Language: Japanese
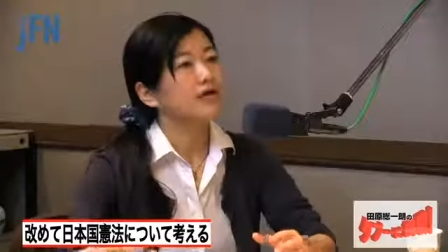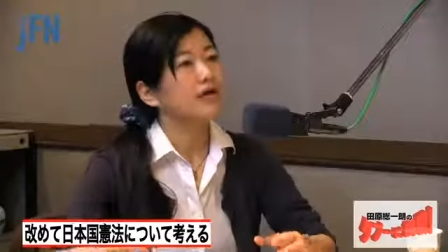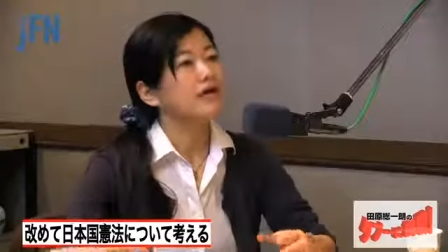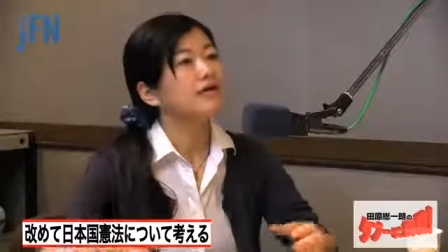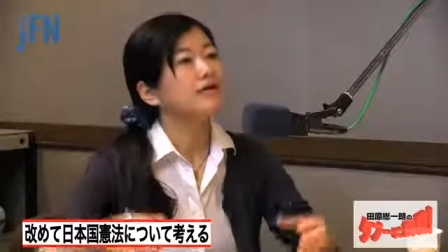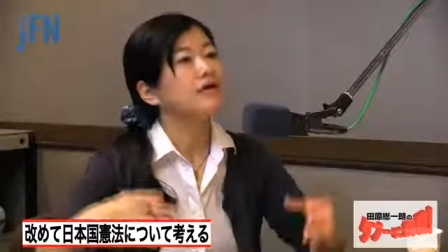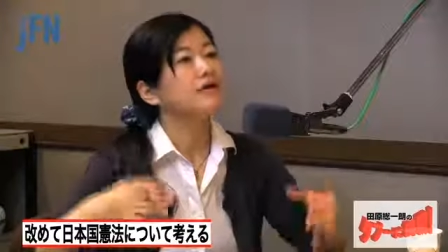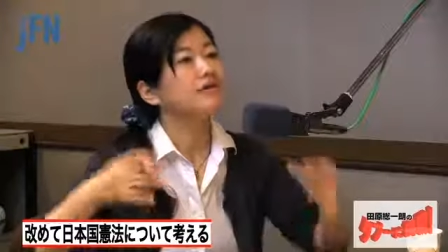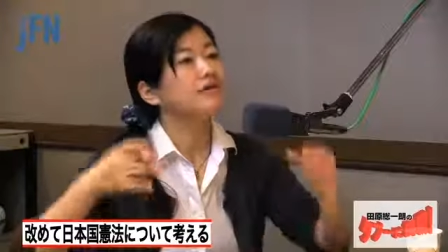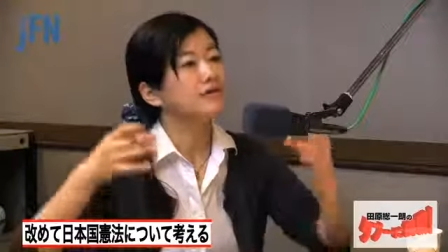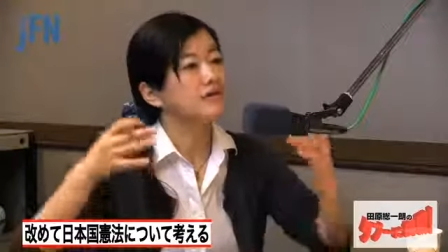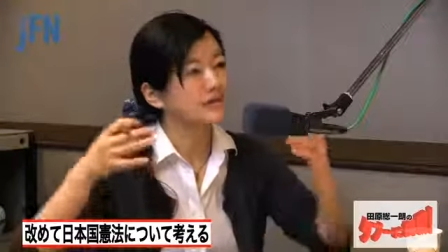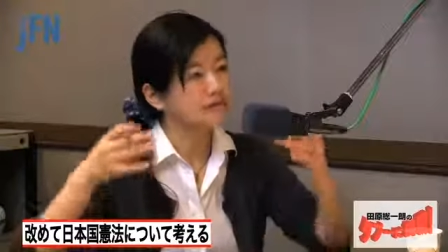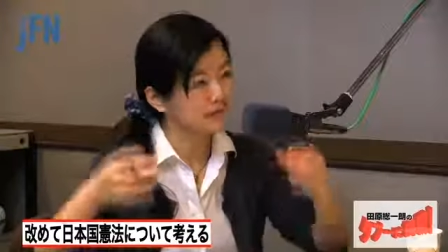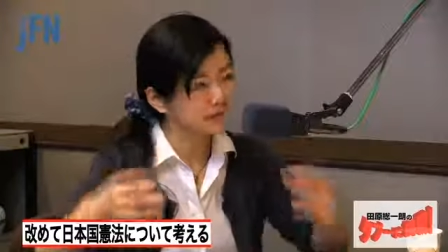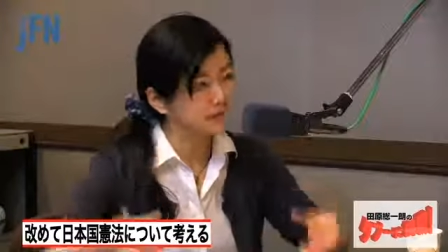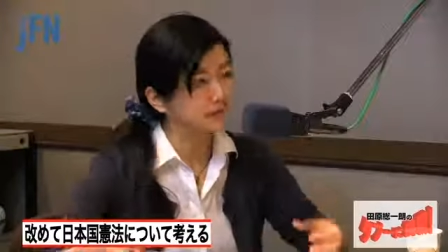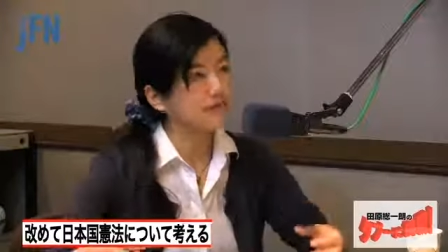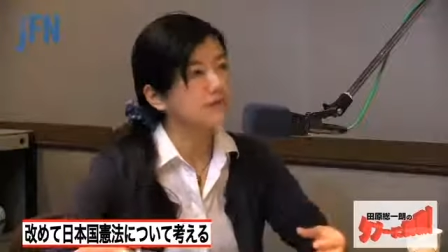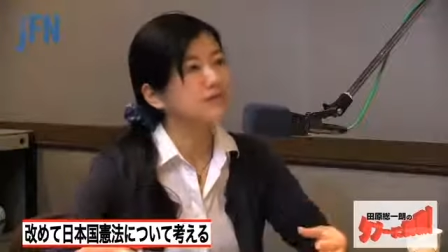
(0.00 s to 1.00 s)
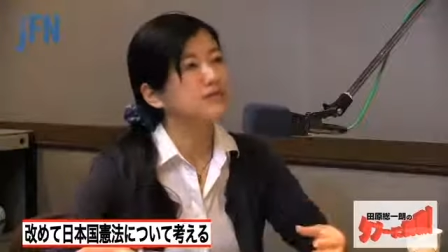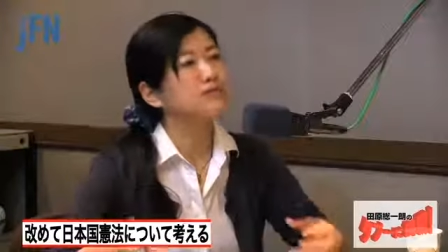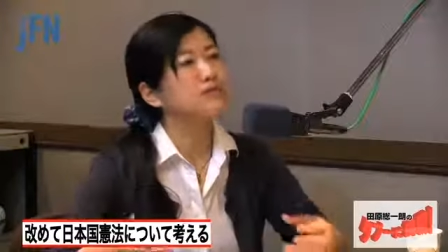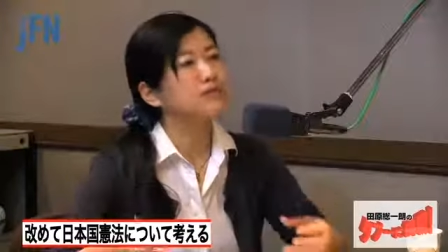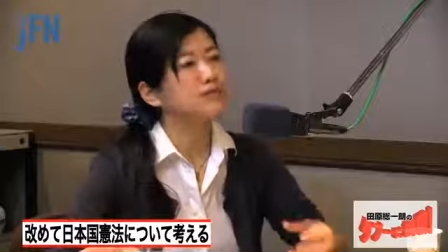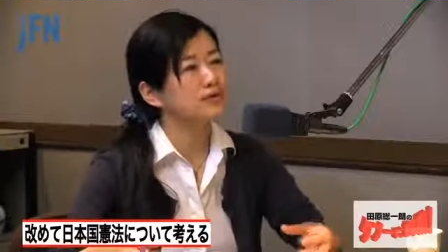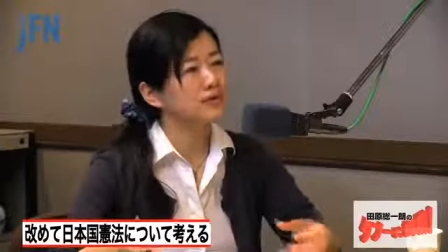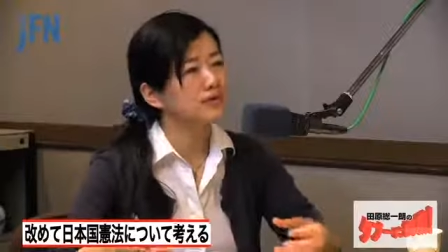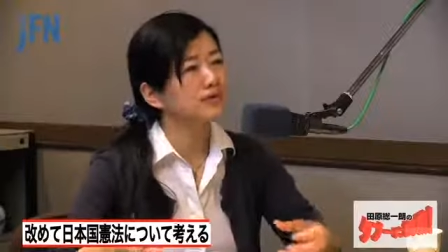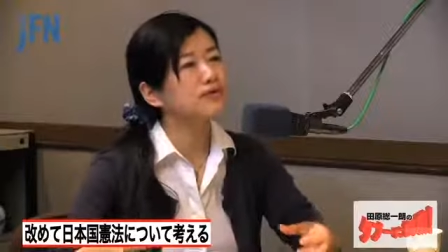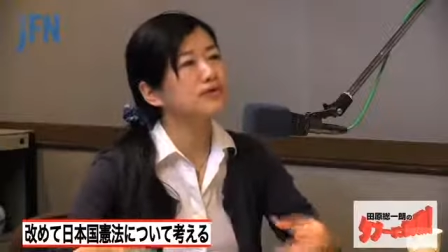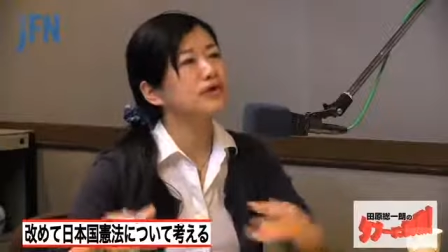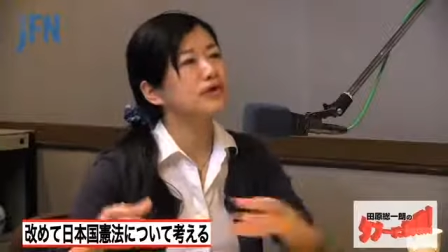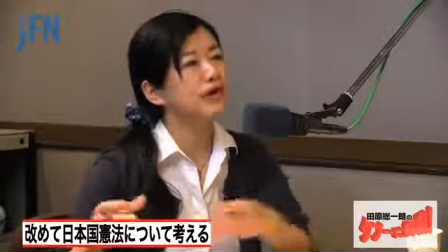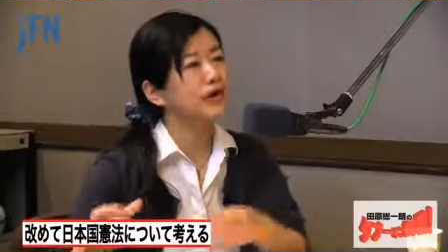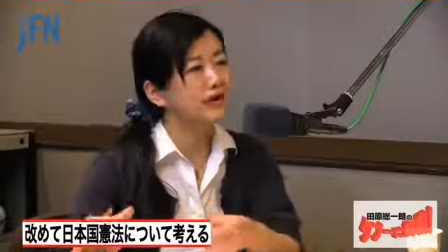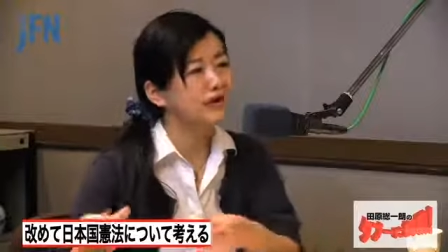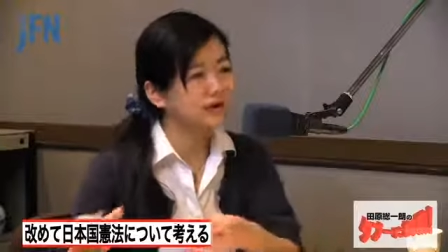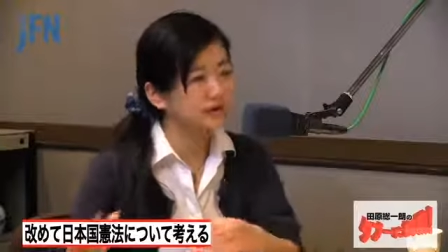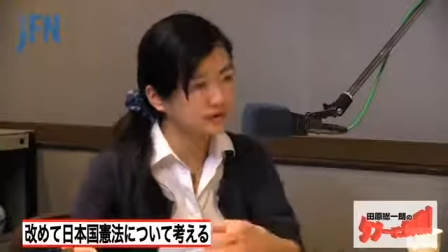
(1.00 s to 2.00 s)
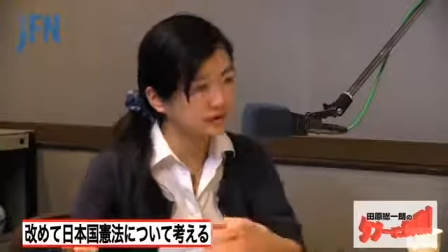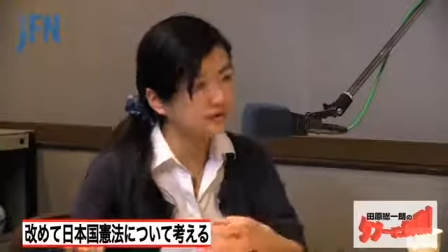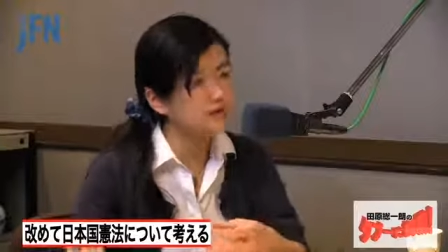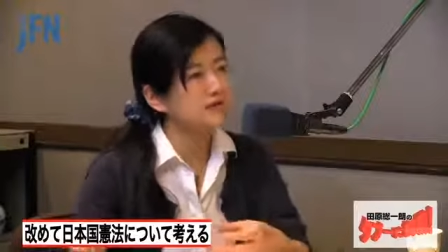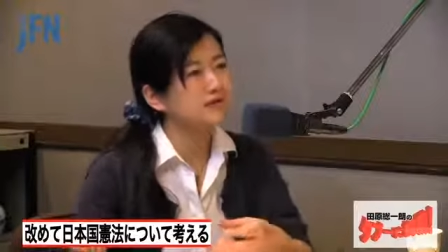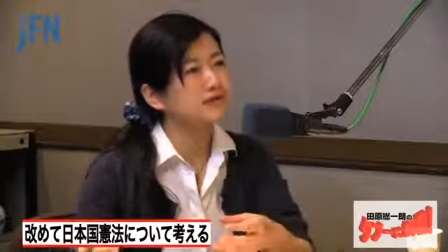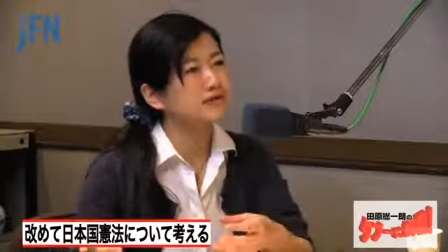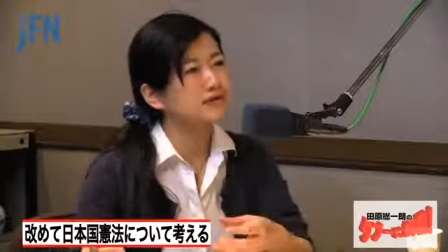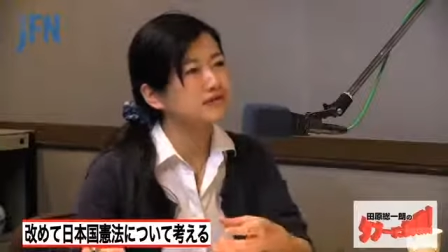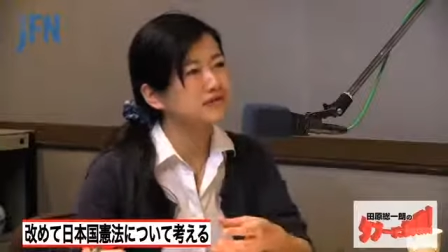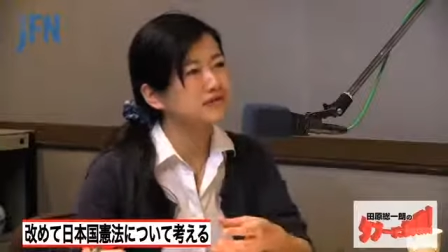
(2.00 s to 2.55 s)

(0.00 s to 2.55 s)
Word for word: 改憲するということを訴える